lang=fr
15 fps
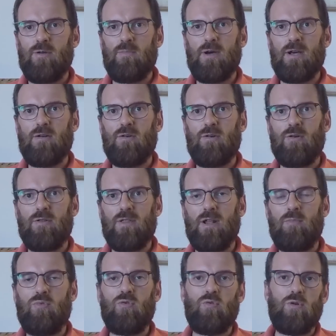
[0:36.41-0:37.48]
ben, euh,
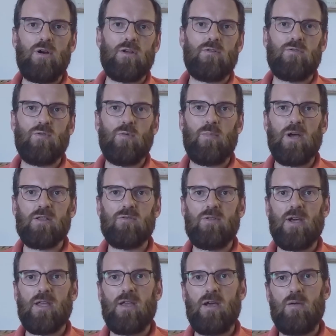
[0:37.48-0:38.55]
d'aller plus loin que ce
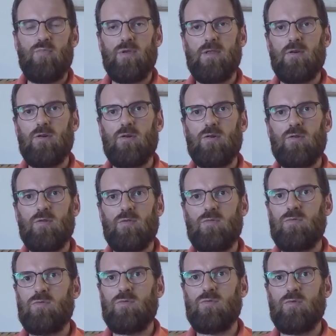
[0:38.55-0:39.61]
partenariat et puis d'essayer
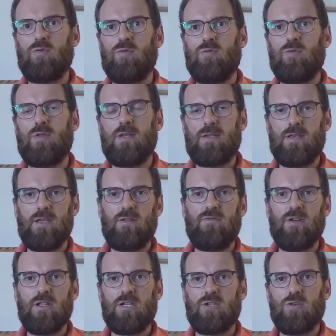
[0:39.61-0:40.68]
de, d'essayer de,
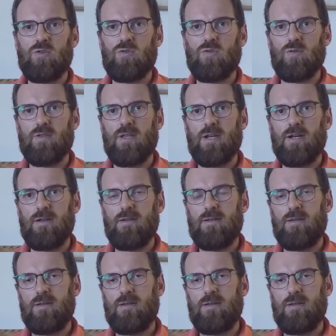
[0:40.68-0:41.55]
faire des choses sur le terrain.